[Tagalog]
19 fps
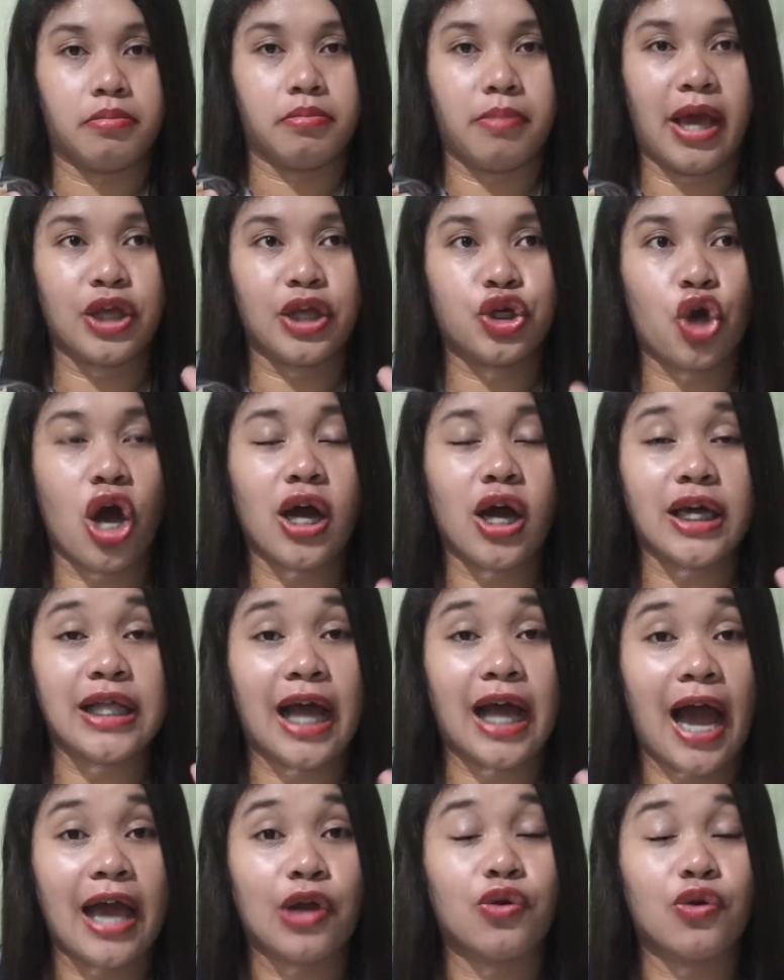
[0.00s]
medyo ang
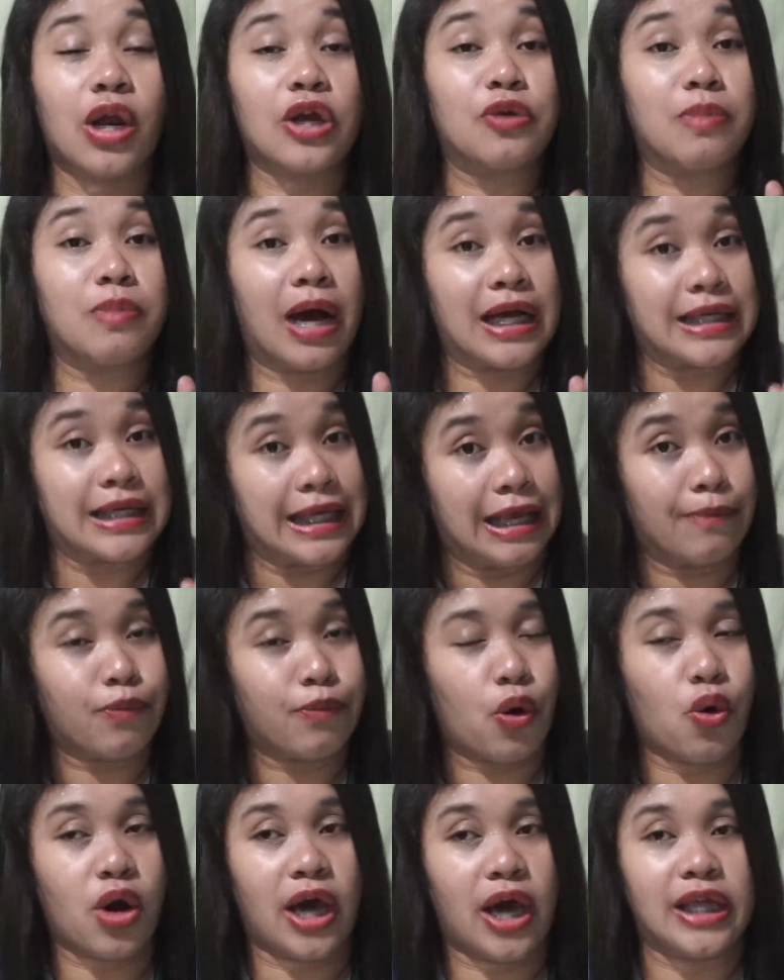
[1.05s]
kinakain ko lang yung mga sanay
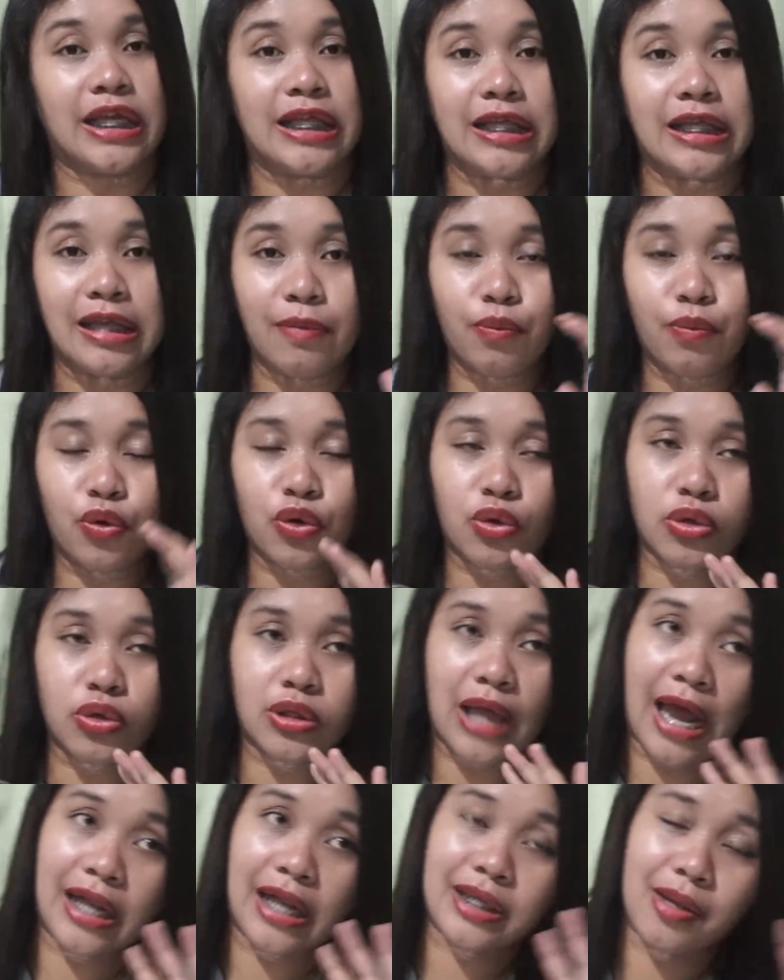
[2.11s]
po akong kain. Hindi po
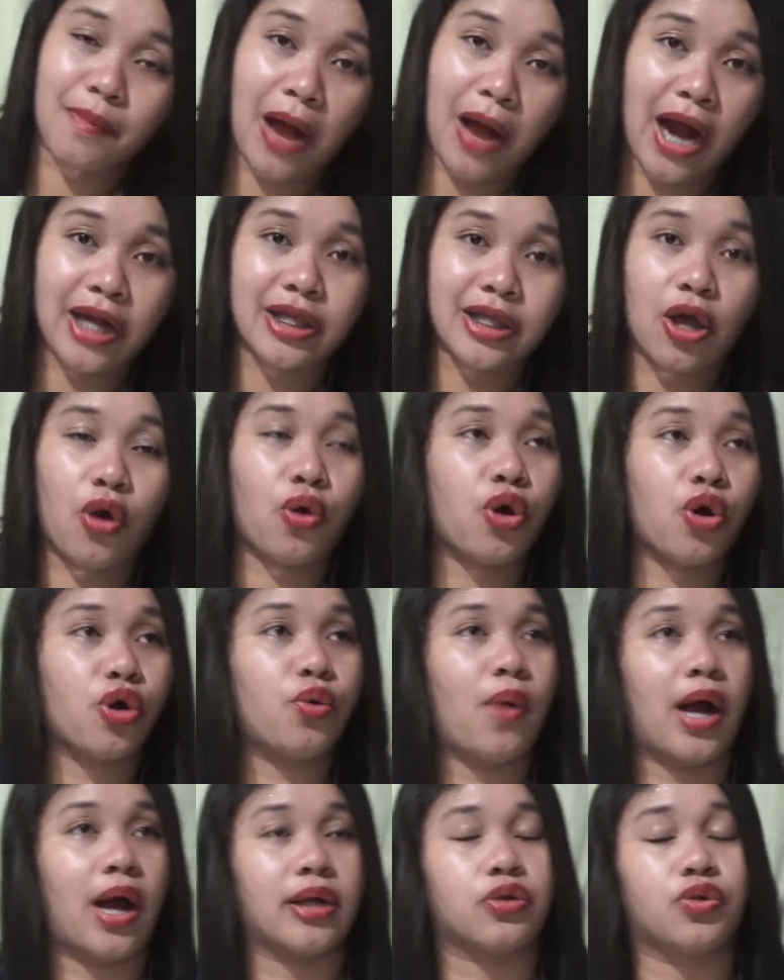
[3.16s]
dahil sa maarte ako or
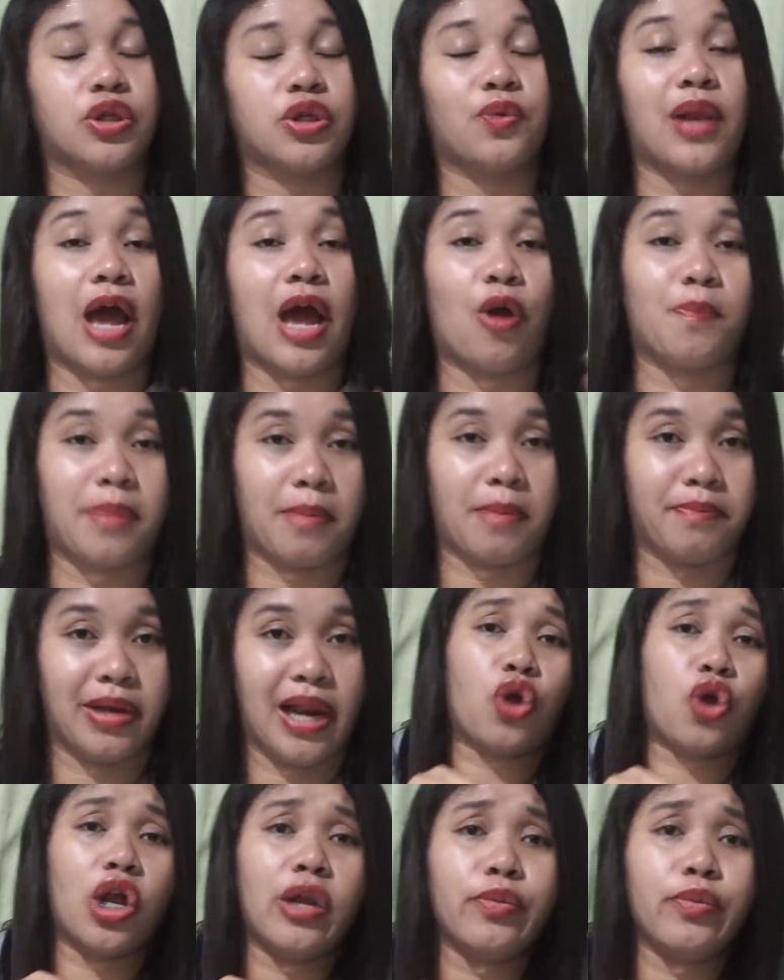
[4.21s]
what, kundi wala akong pambili.
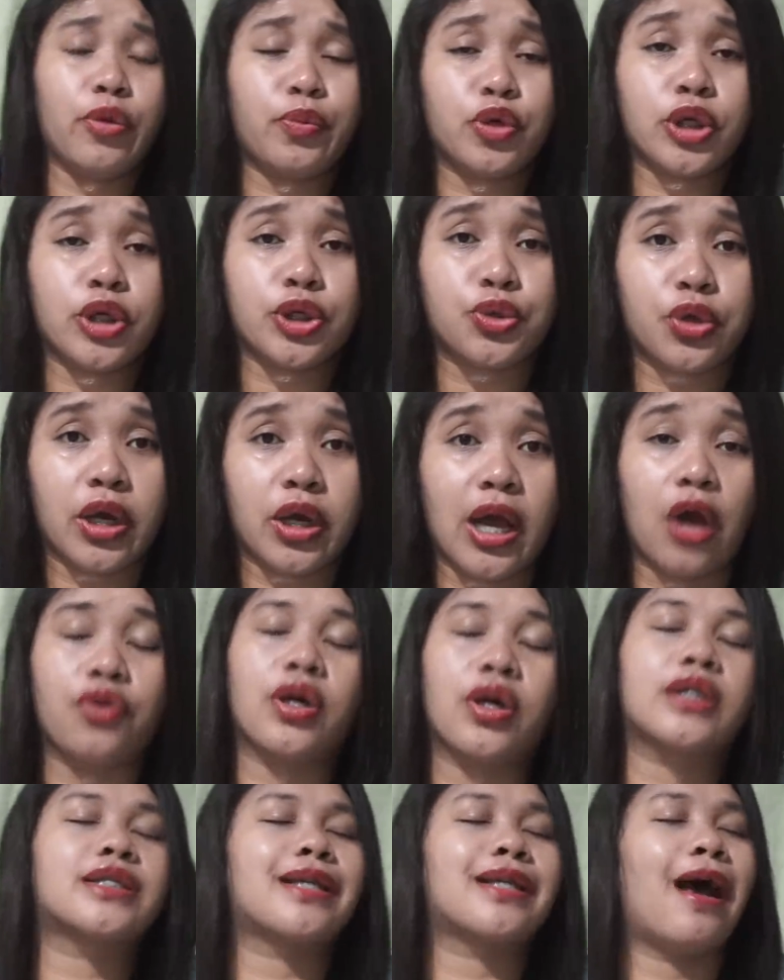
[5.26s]
Alam niyo po sa Surigao,
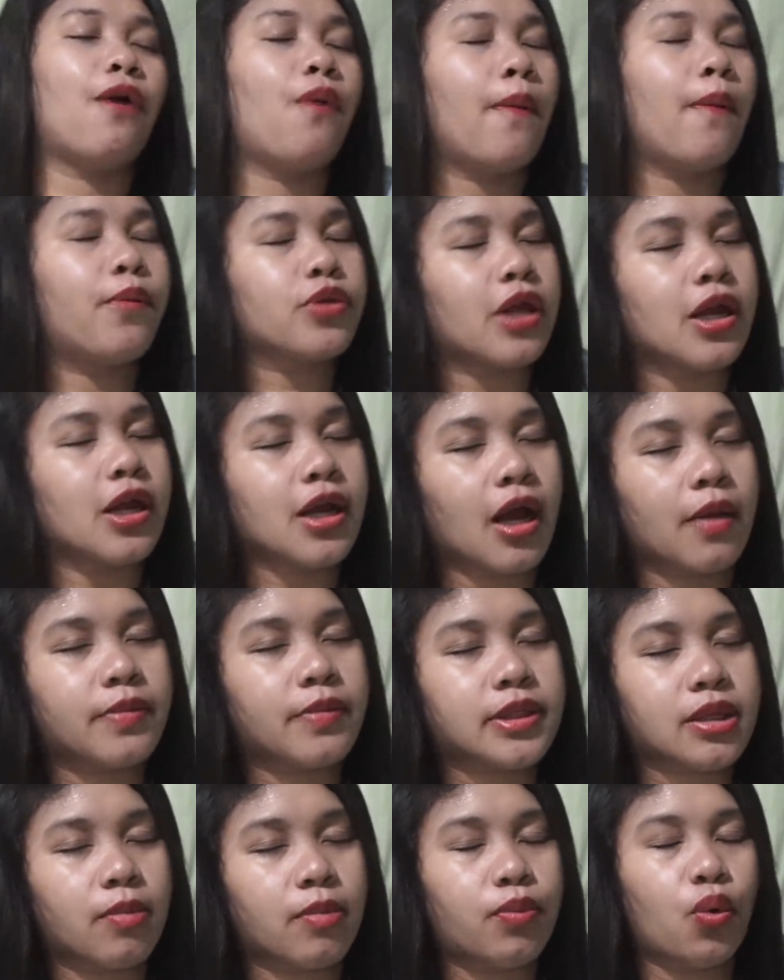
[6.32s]
nagsawa po talaga kami
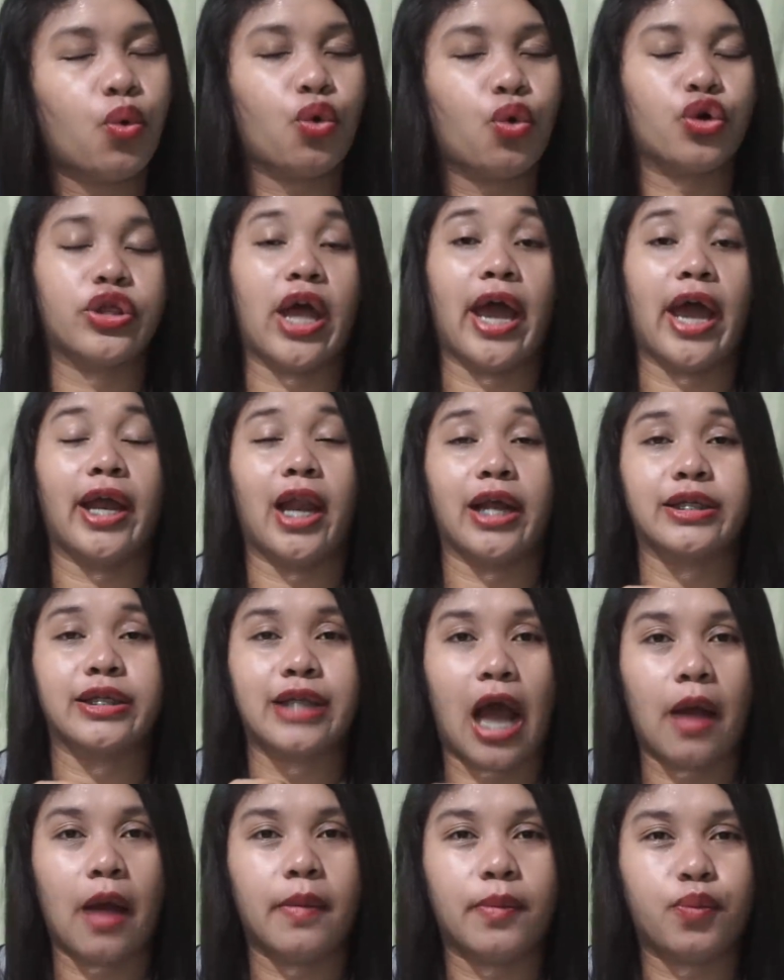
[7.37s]
sa buko dahil ang
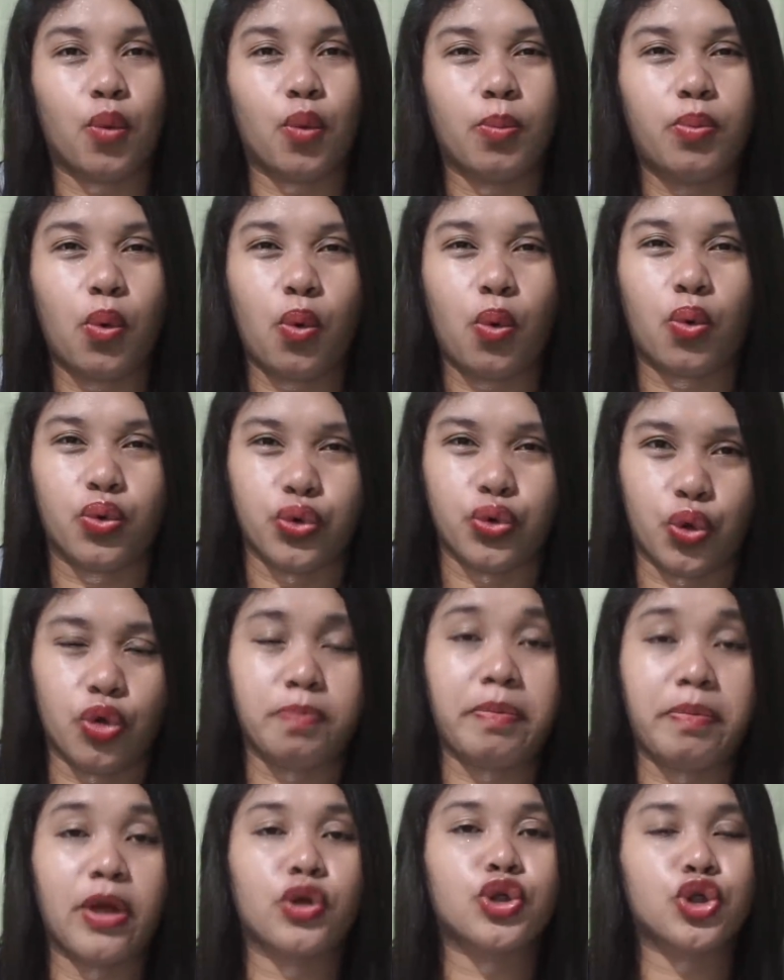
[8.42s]
dami pong buko
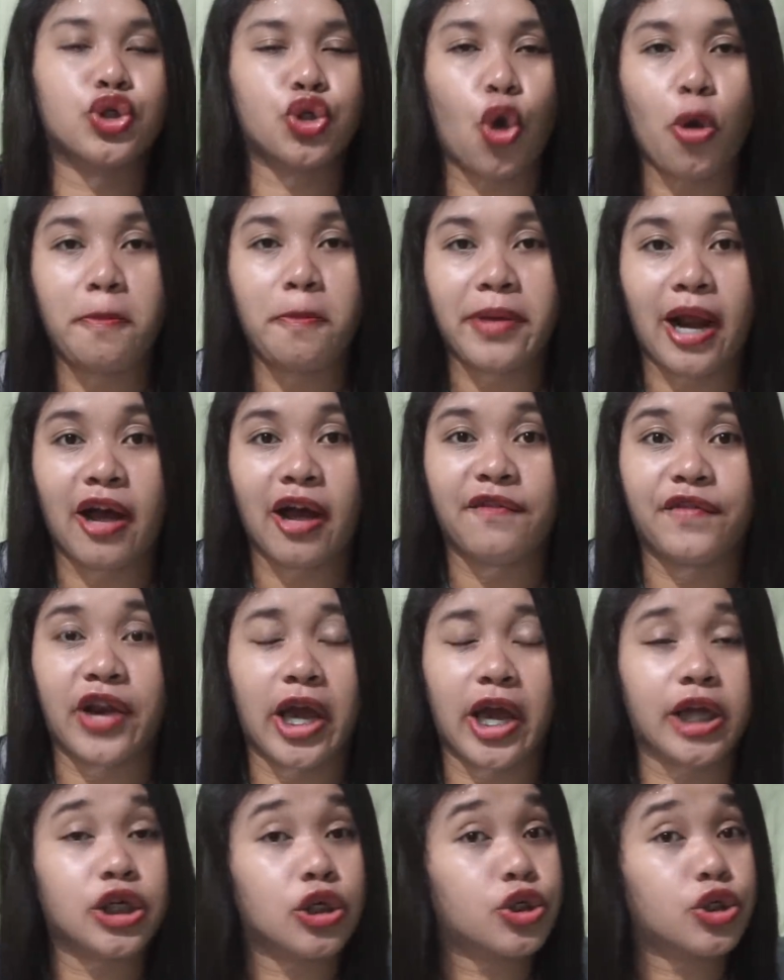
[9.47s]
doon. Pero sobrang
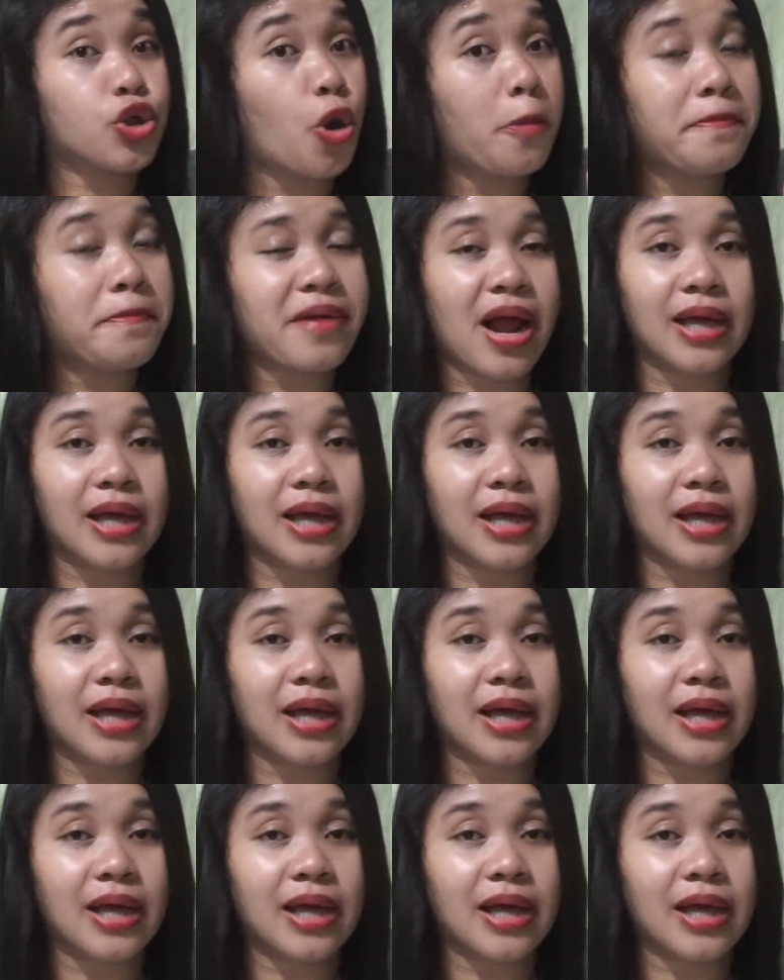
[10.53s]
fresh, sobrang